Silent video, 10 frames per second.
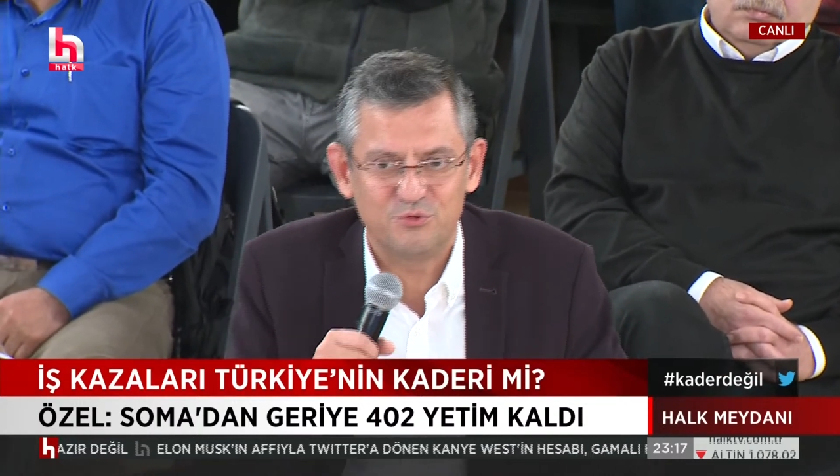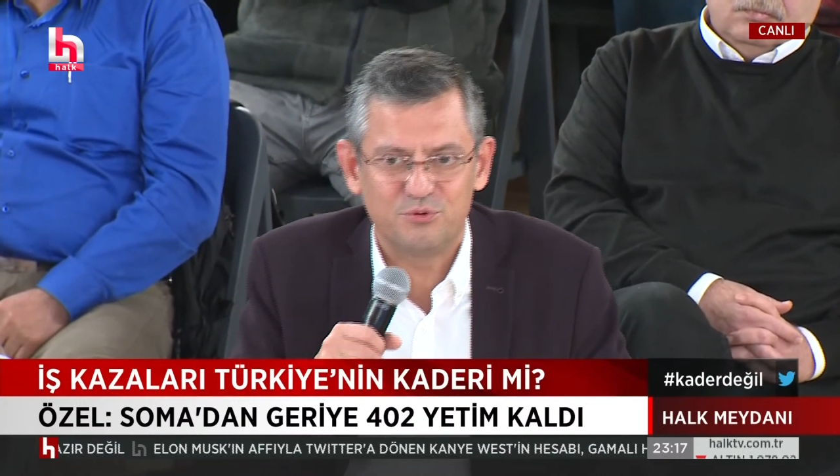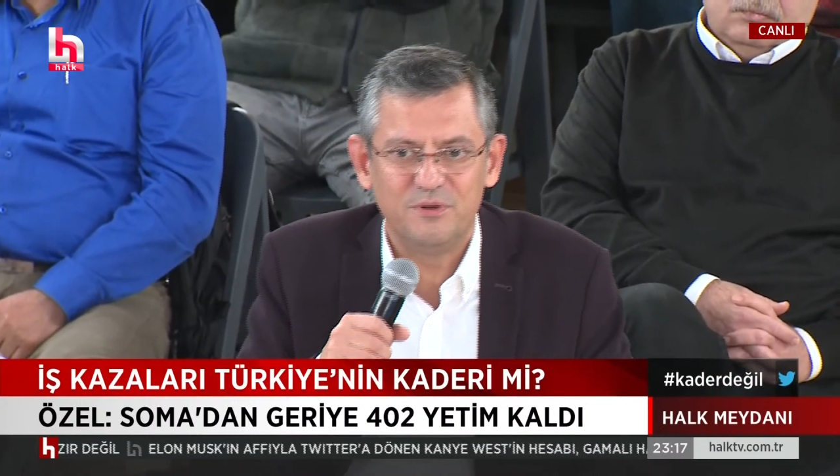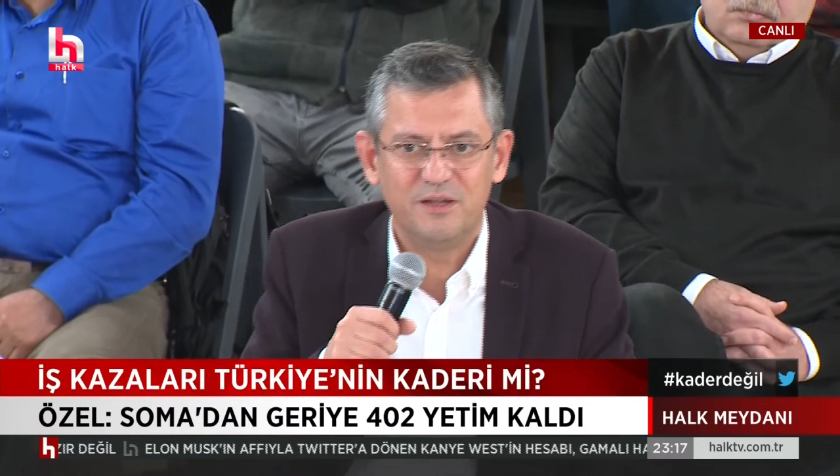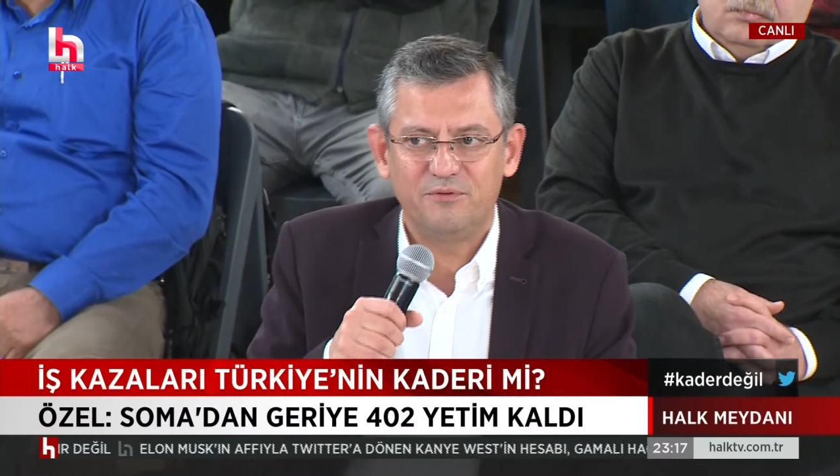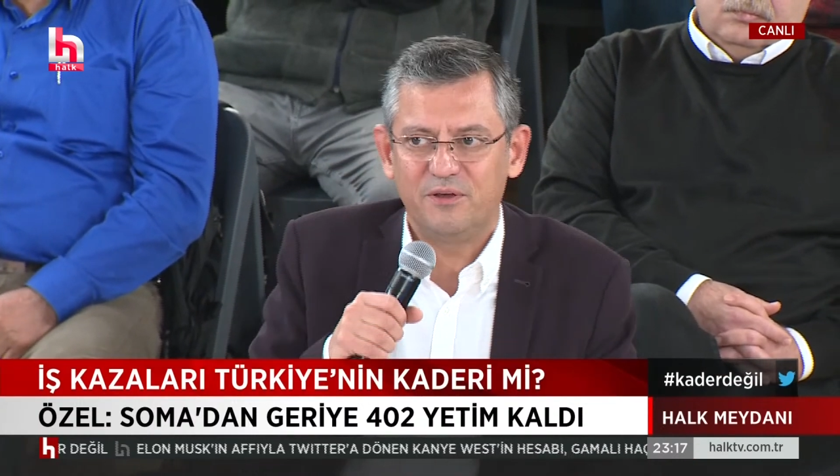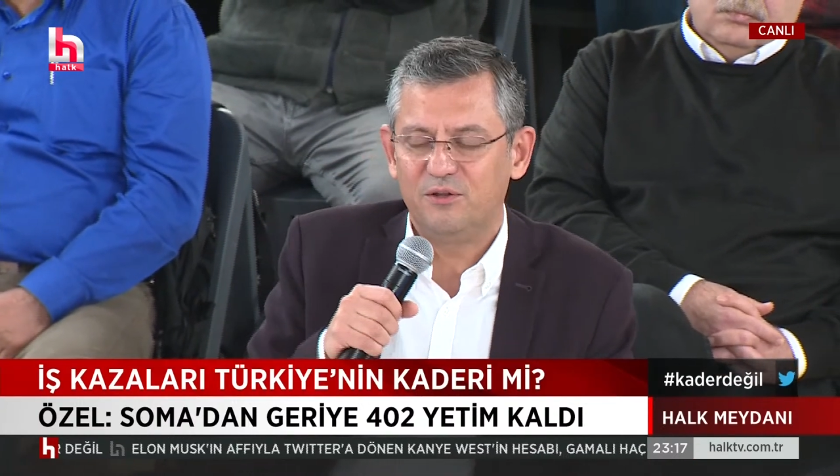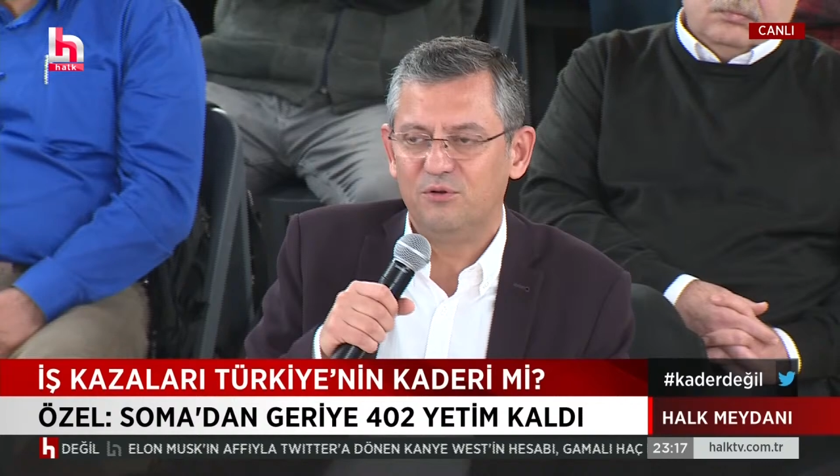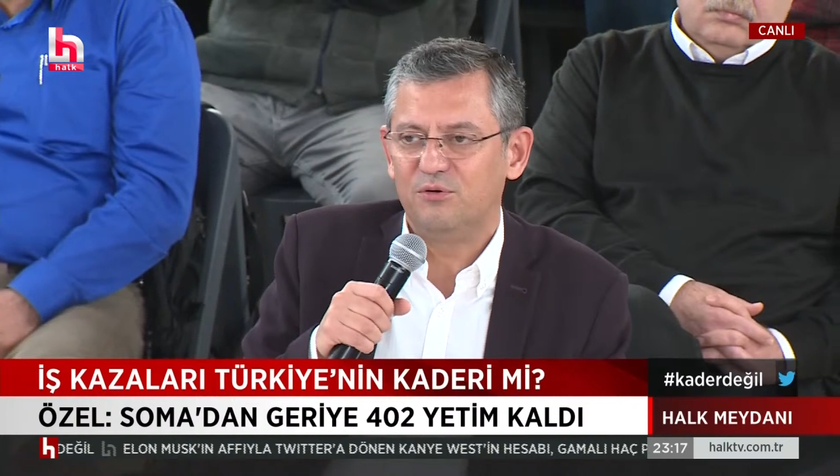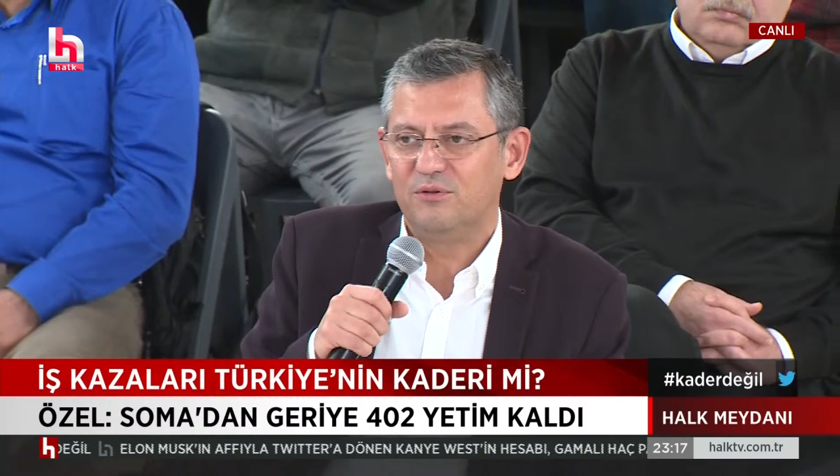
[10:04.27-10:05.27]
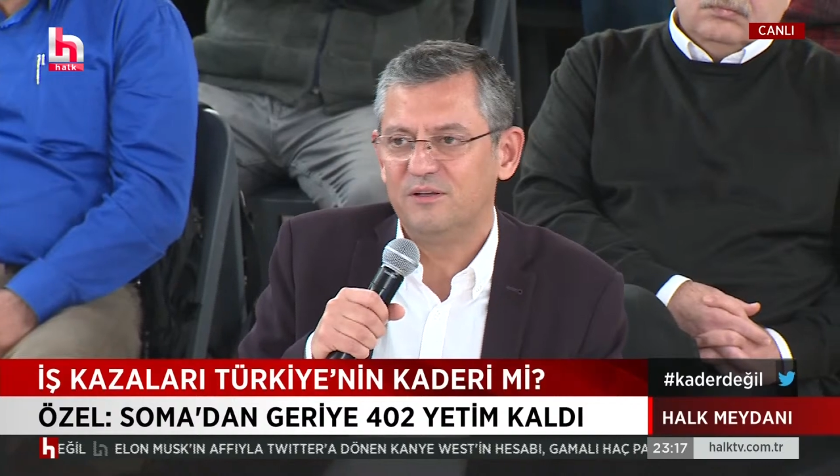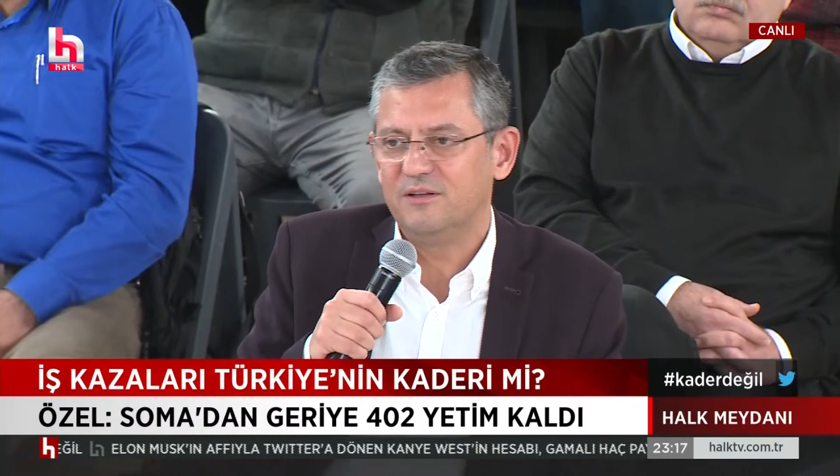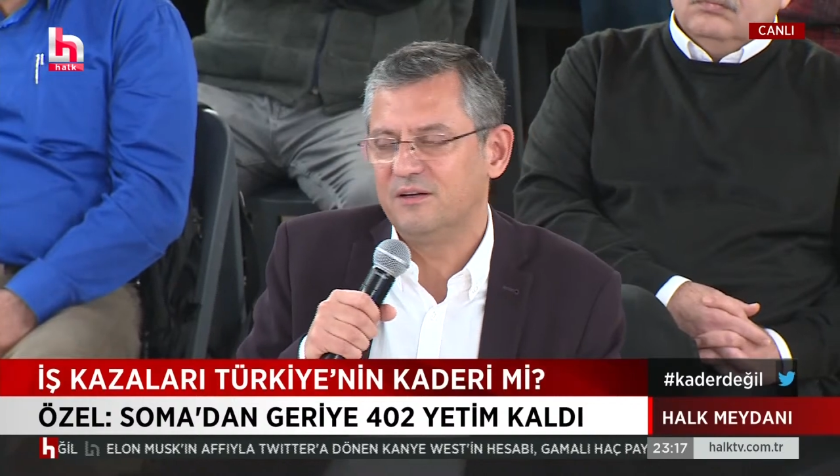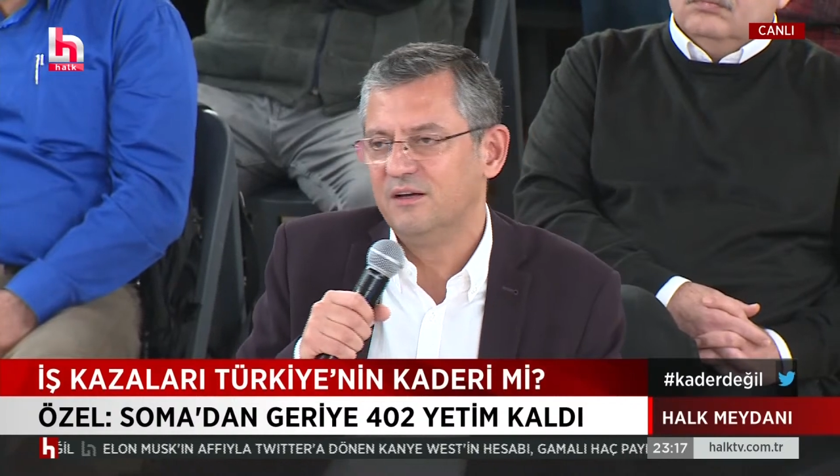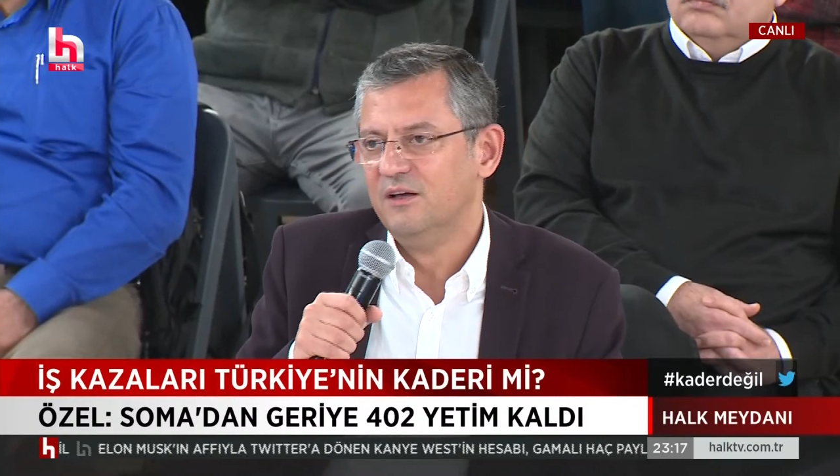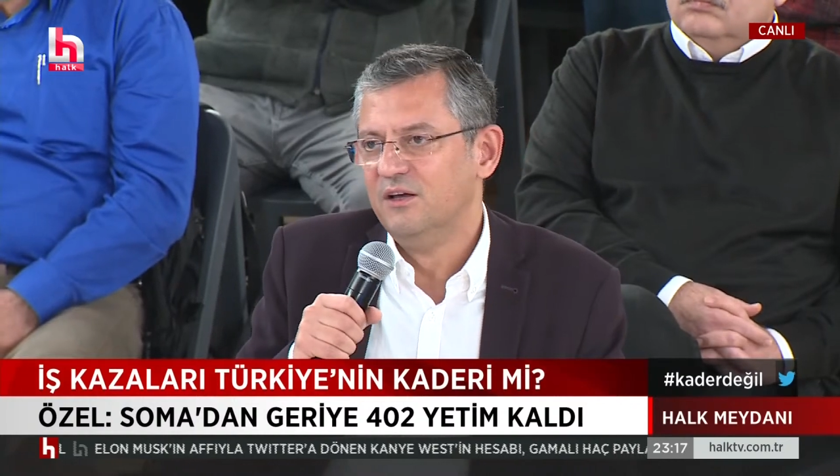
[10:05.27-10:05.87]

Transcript: üç milletvekili oradaydık.